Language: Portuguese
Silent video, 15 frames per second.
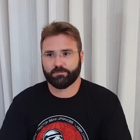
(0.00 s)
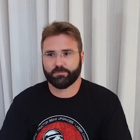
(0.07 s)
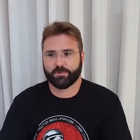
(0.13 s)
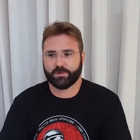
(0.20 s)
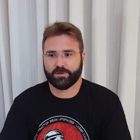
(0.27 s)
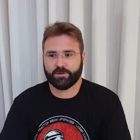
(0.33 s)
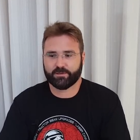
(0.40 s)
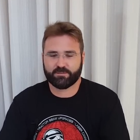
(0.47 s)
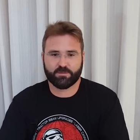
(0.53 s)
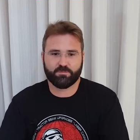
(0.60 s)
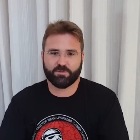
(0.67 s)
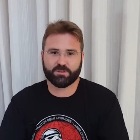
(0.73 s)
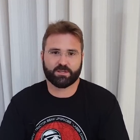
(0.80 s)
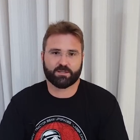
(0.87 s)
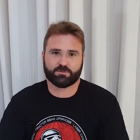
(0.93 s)
É, é,
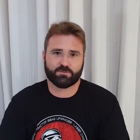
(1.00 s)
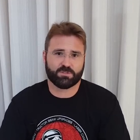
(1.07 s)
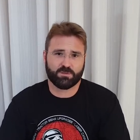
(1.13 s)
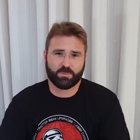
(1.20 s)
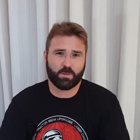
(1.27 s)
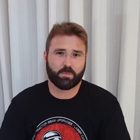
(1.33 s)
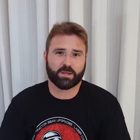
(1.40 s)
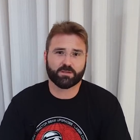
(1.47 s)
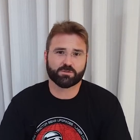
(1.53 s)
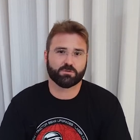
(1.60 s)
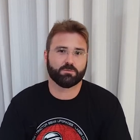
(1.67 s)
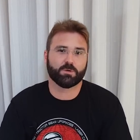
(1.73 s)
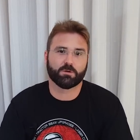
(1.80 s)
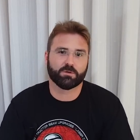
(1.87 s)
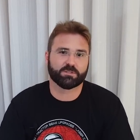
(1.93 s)
sempre fantástico, sempre aprende
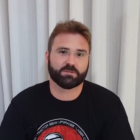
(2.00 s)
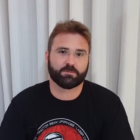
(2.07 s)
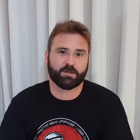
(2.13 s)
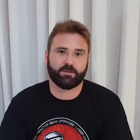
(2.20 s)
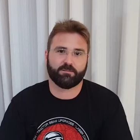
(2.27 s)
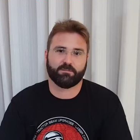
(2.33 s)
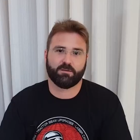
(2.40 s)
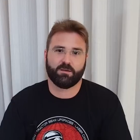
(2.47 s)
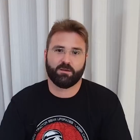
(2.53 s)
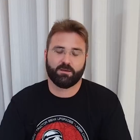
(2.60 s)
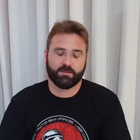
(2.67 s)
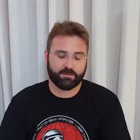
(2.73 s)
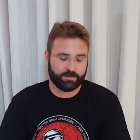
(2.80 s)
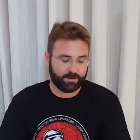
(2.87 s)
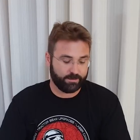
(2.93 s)
alguma coisa a mais,
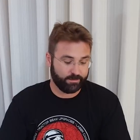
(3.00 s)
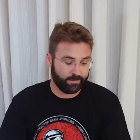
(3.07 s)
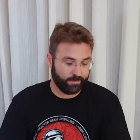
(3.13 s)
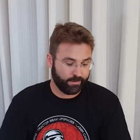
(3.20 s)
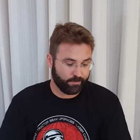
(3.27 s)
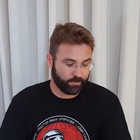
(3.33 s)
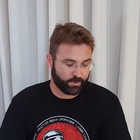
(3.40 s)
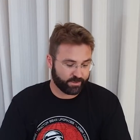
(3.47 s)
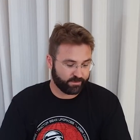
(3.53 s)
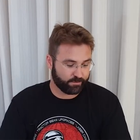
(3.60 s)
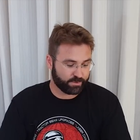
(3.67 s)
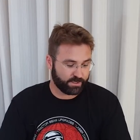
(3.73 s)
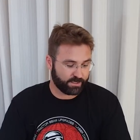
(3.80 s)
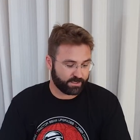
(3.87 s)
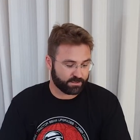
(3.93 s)
tá? Por
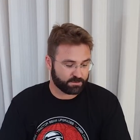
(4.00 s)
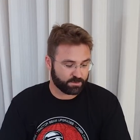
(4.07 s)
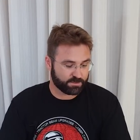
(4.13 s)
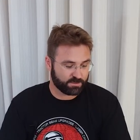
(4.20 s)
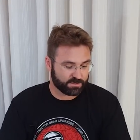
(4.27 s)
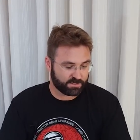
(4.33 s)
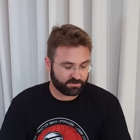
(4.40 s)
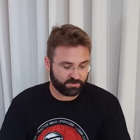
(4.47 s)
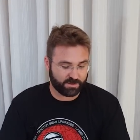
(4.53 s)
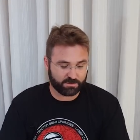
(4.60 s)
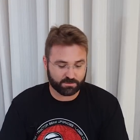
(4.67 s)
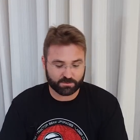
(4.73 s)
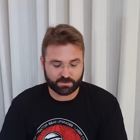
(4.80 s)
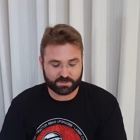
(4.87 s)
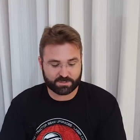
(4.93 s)
exemplo, tem aquelas pessoas que
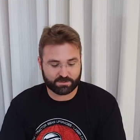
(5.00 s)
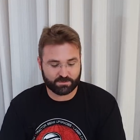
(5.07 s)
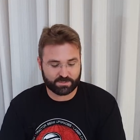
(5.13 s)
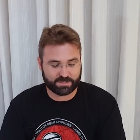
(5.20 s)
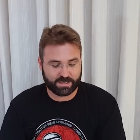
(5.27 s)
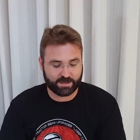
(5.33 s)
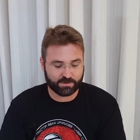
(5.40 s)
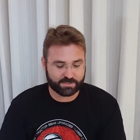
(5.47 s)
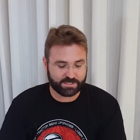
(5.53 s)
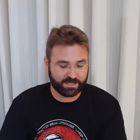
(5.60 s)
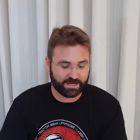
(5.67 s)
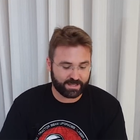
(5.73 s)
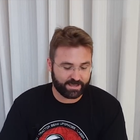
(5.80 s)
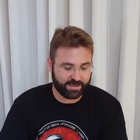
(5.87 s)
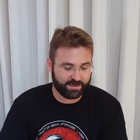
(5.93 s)
falam dos, dos erros de
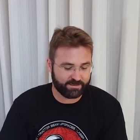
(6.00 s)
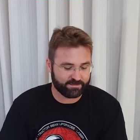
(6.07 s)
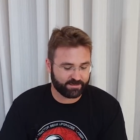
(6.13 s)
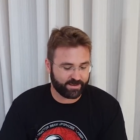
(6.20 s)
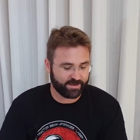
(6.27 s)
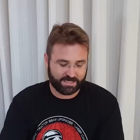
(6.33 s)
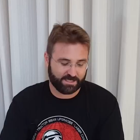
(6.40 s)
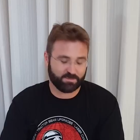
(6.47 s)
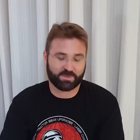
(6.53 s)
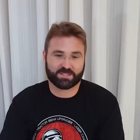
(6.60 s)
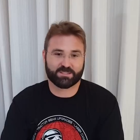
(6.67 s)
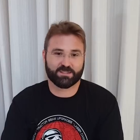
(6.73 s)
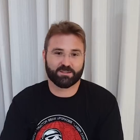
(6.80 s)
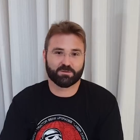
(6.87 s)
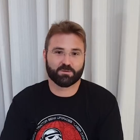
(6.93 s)
inglês, né? Que
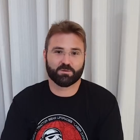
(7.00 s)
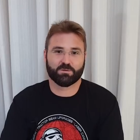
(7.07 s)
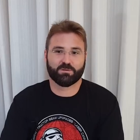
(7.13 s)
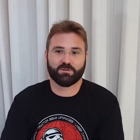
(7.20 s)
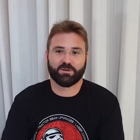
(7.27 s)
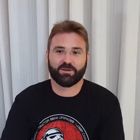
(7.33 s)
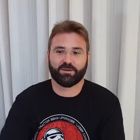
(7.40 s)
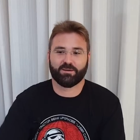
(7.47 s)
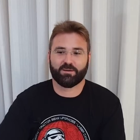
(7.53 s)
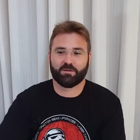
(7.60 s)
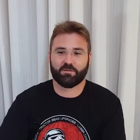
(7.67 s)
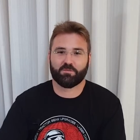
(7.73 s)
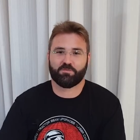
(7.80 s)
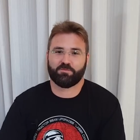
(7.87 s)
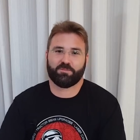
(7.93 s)
brasileiro é,
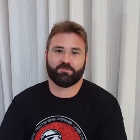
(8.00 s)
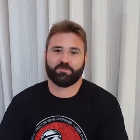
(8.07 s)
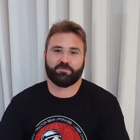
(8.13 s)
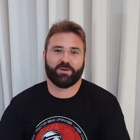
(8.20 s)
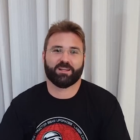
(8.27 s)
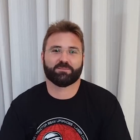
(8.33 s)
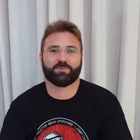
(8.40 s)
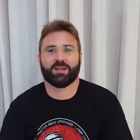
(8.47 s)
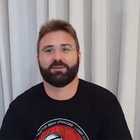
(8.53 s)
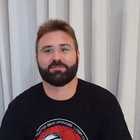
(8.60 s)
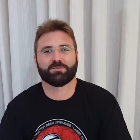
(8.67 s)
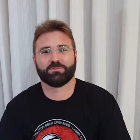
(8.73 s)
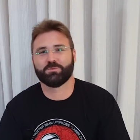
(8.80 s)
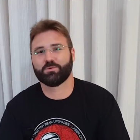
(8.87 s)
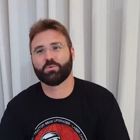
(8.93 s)
fala as
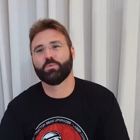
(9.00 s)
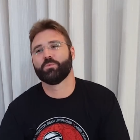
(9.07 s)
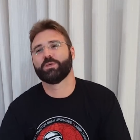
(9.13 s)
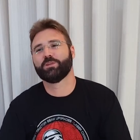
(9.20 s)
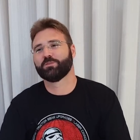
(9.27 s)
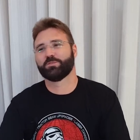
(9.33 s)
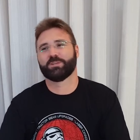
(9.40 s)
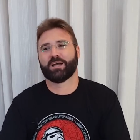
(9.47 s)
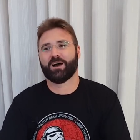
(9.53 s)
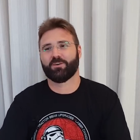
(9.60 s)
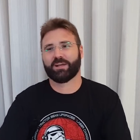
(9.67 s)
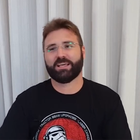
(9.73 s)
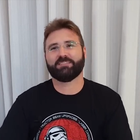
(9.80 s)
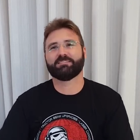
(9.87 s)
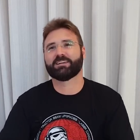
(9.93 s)
palavras tudo com i no final,
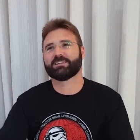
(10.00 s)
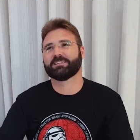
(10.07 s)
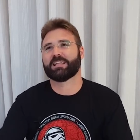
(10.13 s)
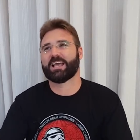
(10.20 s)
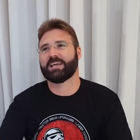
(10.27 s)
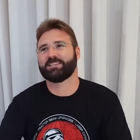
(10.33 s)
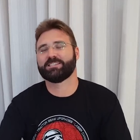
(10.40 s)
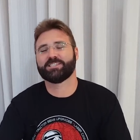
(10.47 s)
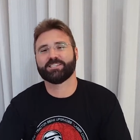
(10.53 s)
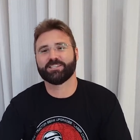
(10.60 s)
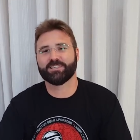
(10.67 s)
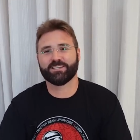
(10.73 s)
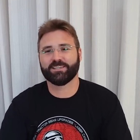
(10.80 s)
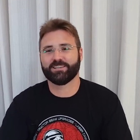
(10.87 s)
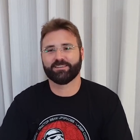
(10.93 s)
né?
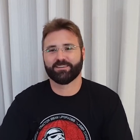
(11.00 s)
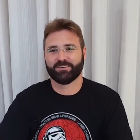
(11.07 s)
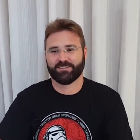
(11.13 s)
Internet,